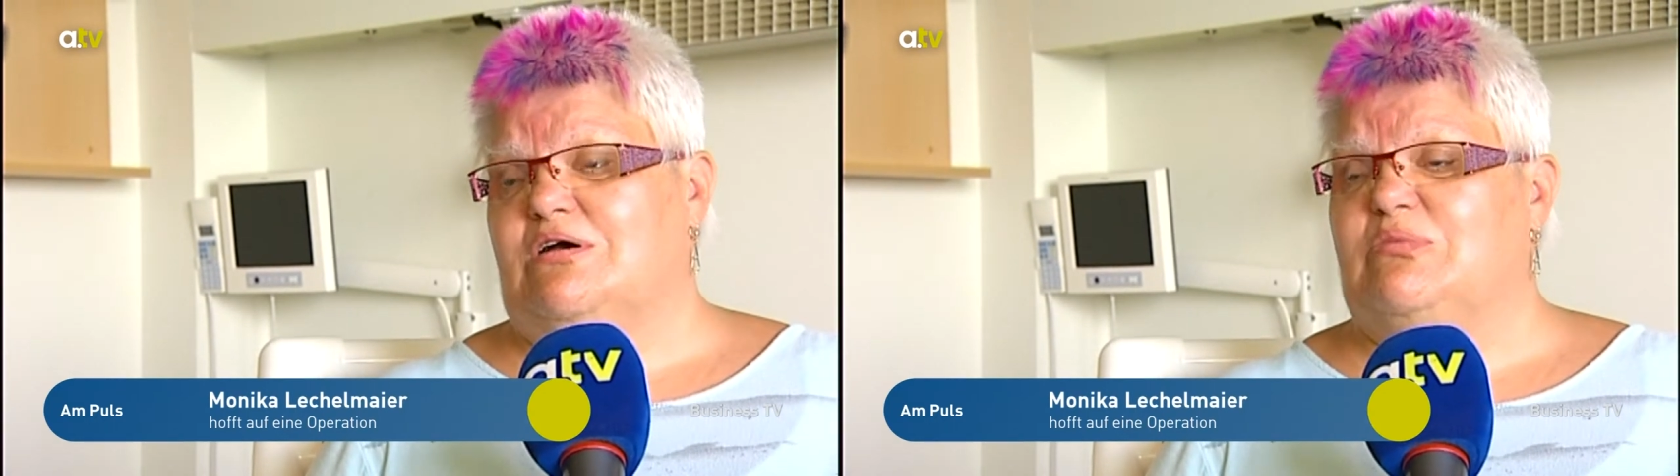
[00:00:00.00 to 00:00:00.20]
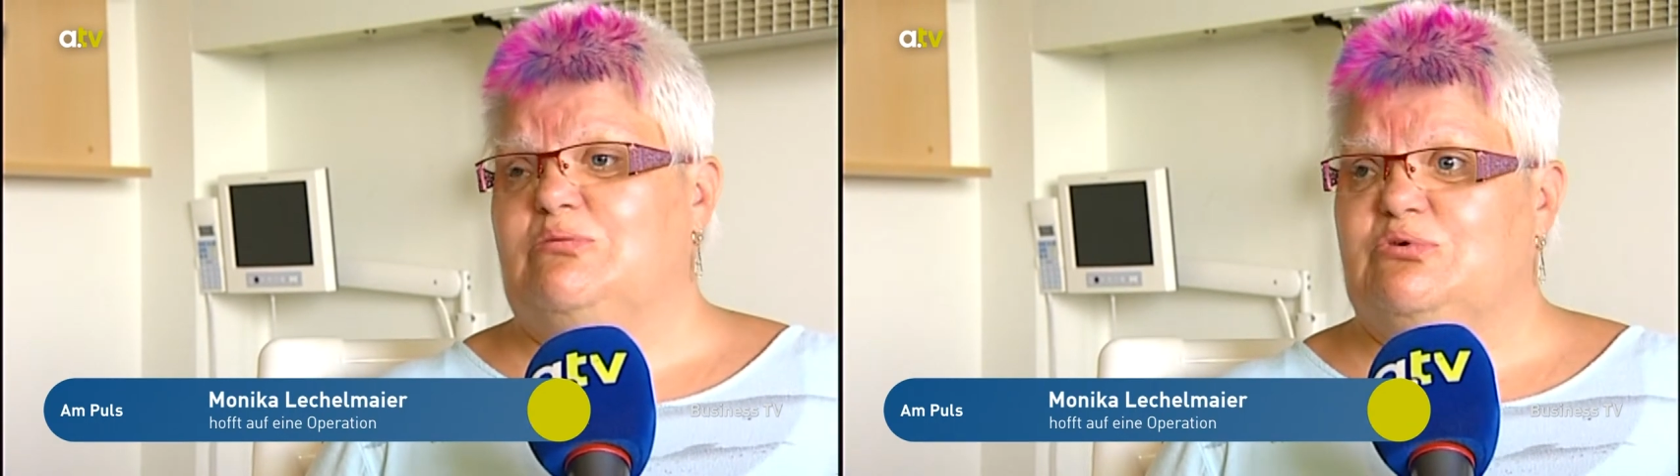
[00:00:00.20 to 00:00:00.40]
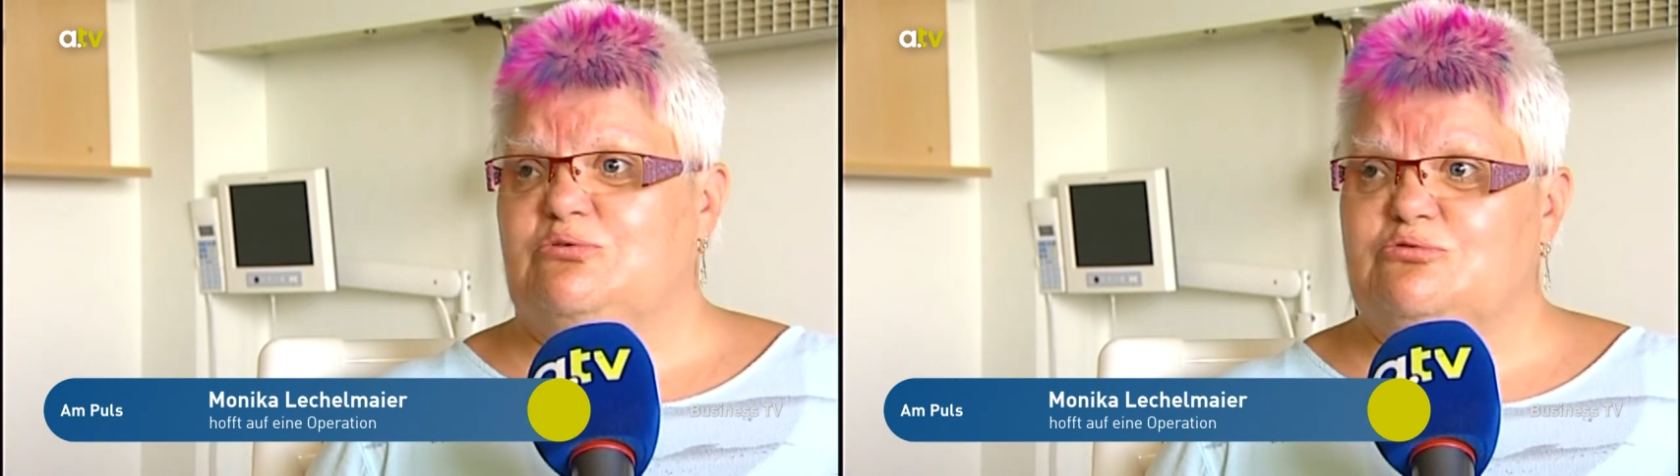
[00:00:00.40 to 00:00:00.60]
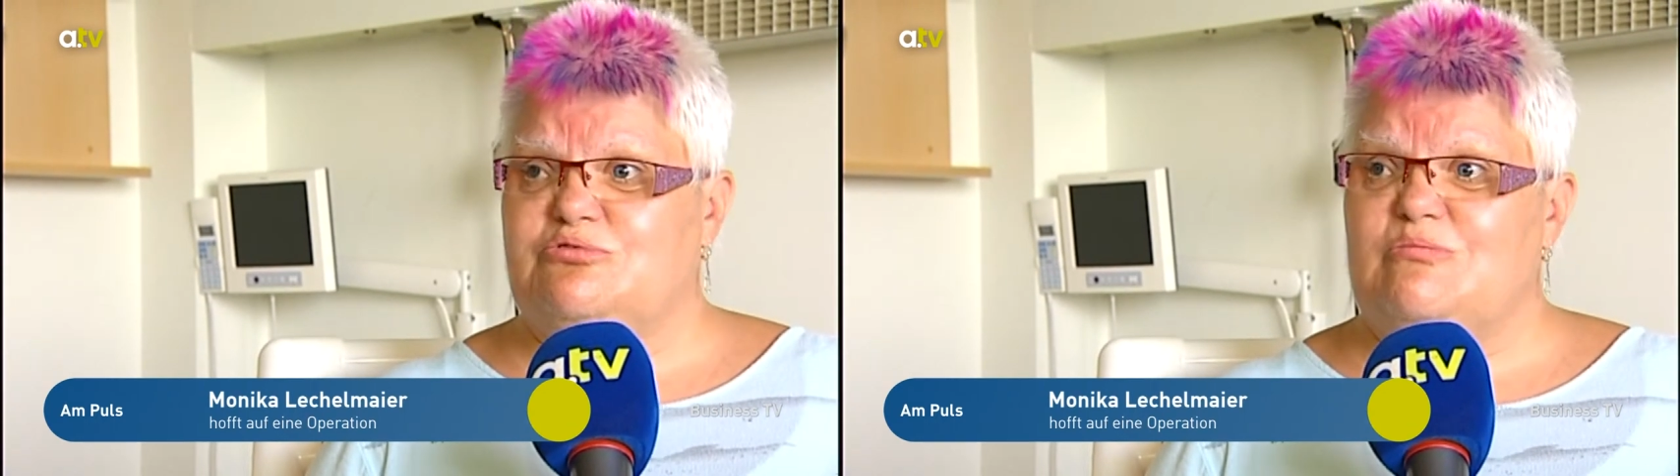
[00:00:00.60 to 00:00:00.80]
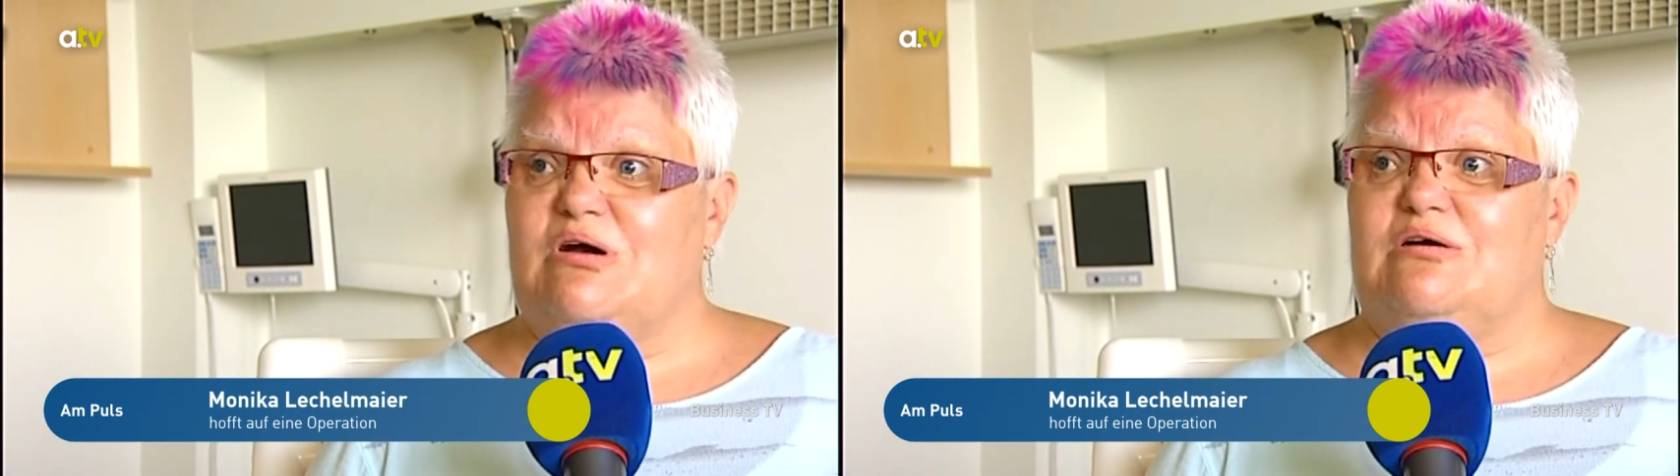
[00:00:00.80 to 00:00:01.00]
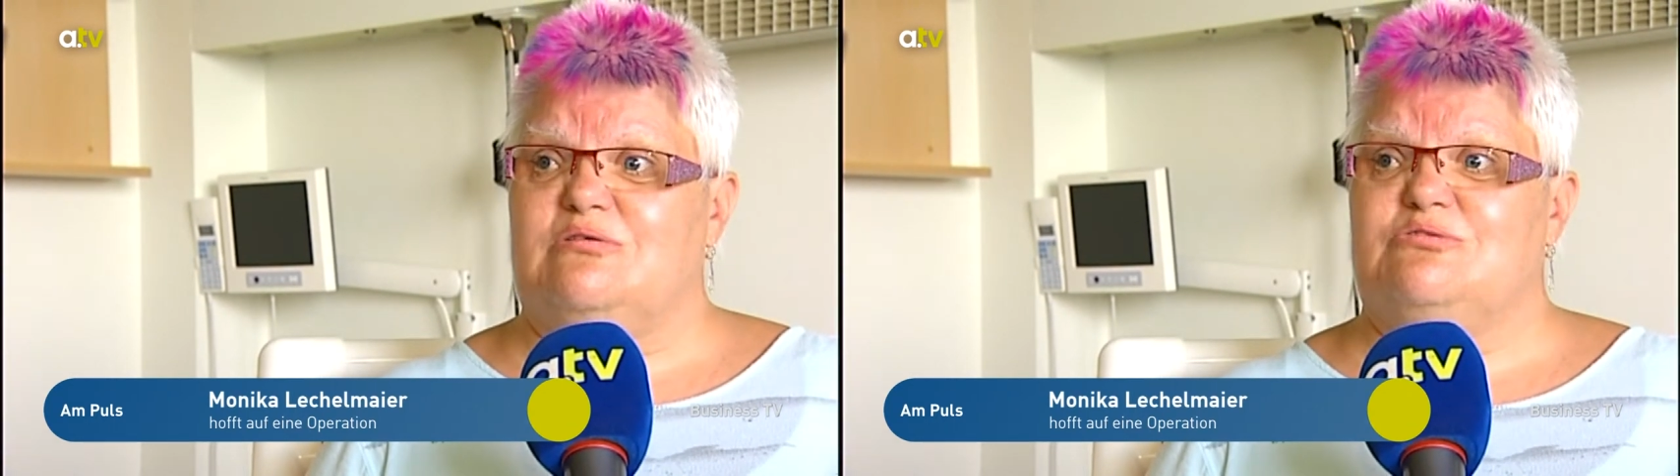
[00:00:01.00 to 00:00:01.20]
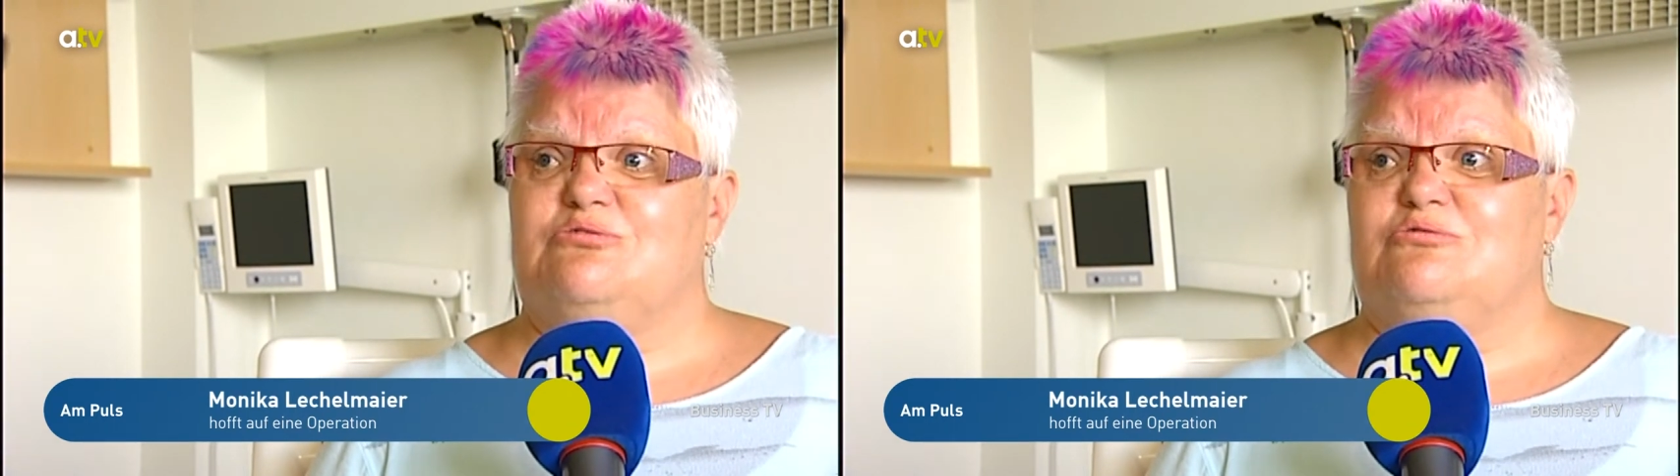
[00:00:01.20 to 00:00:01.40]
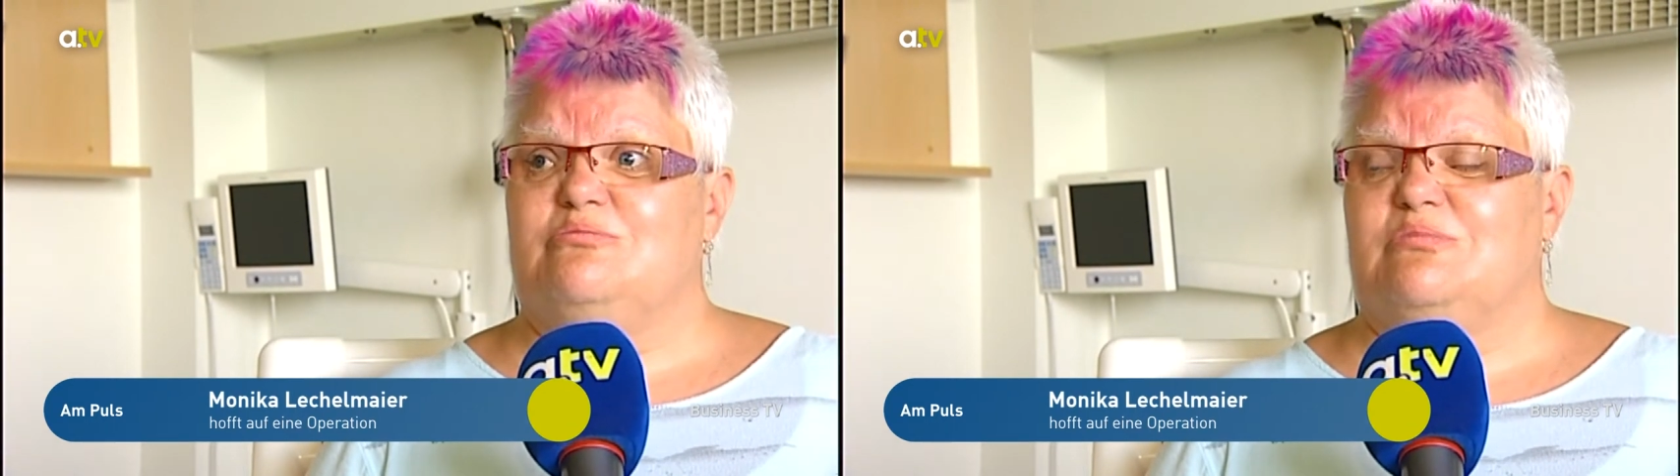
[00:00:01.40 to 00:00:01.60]
meinen Beruf nicht mehr
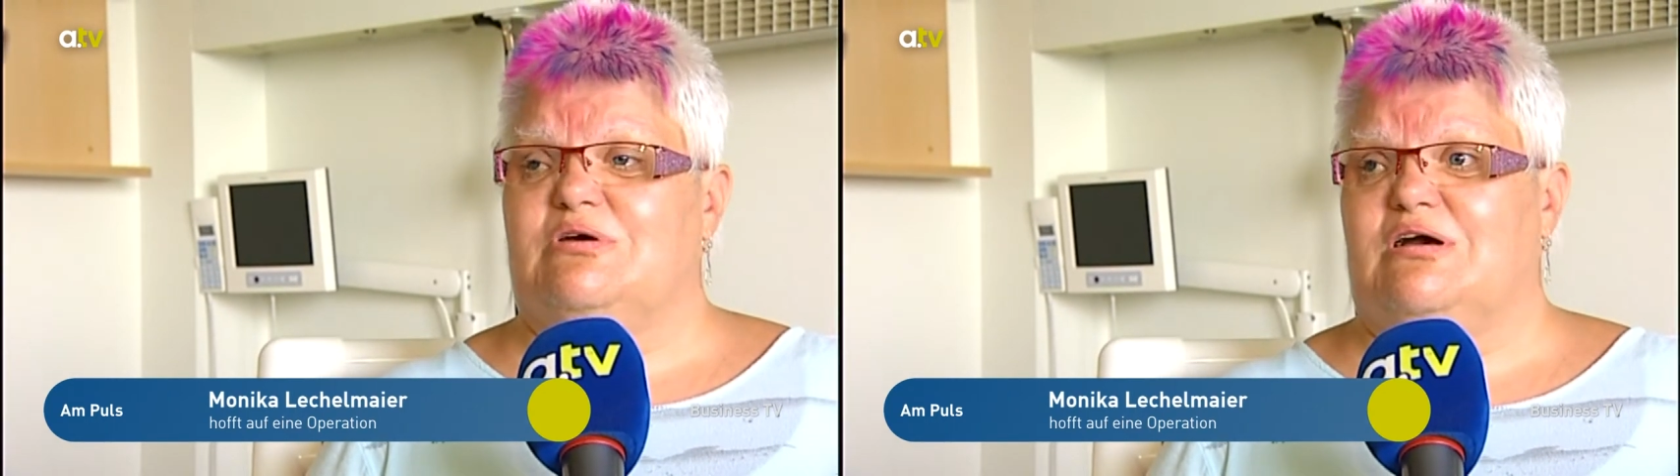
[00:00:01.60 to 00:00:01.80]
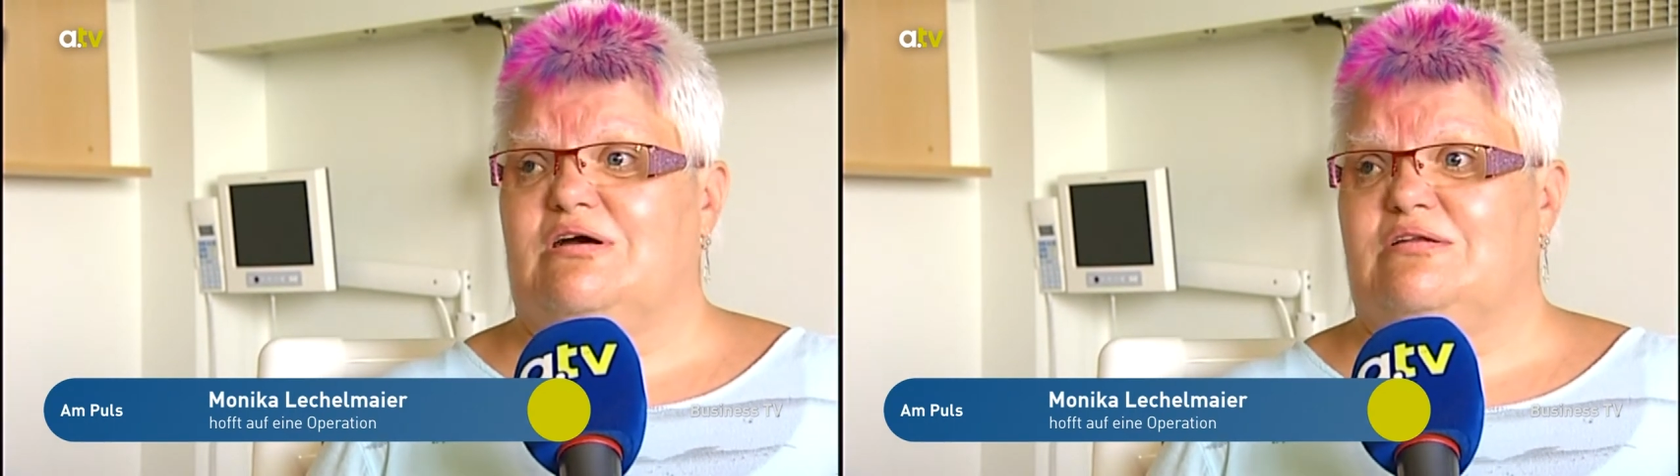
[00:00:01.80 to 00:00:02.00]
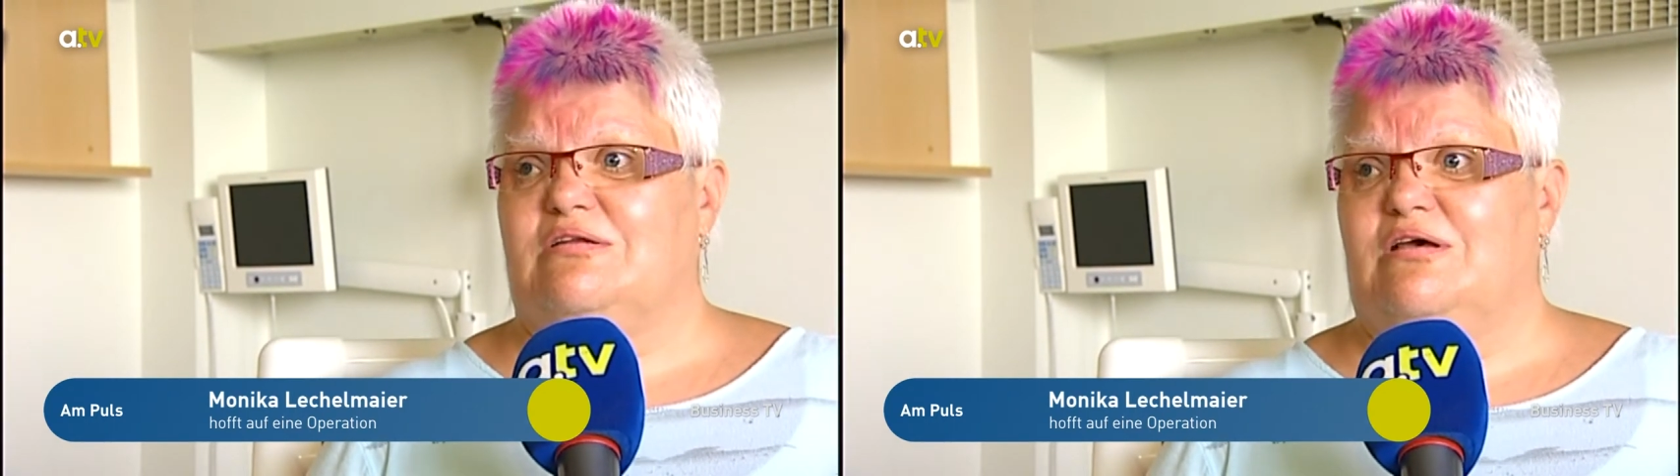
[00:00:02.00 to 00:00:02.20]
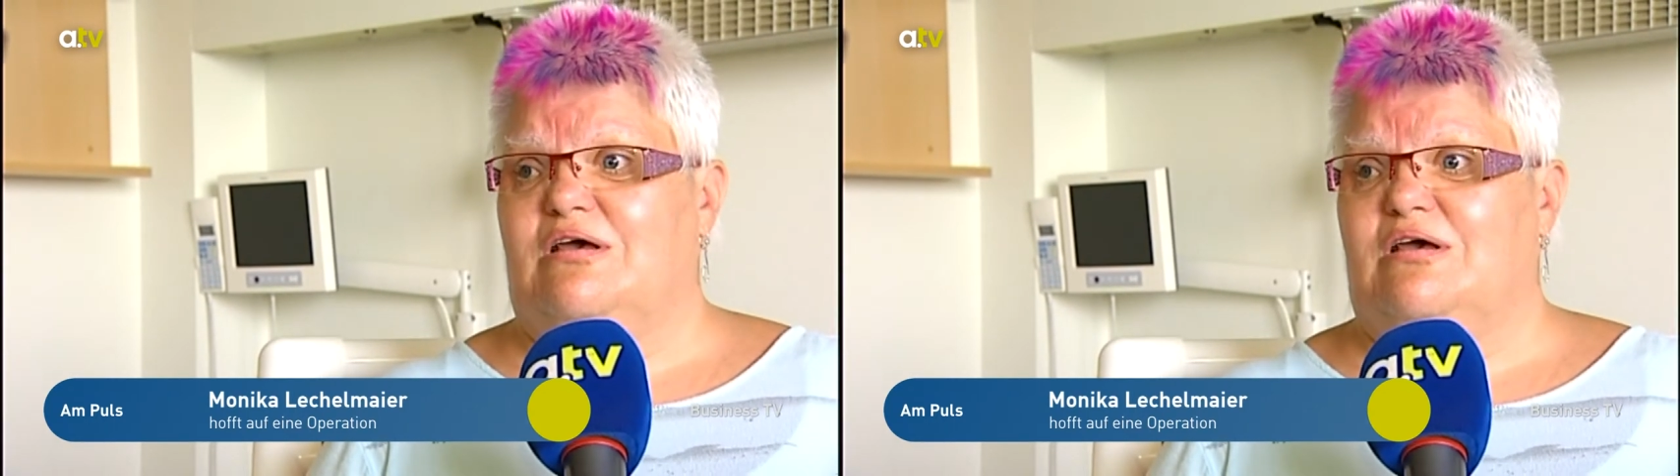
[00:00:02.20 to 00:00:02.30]
ausüben kann.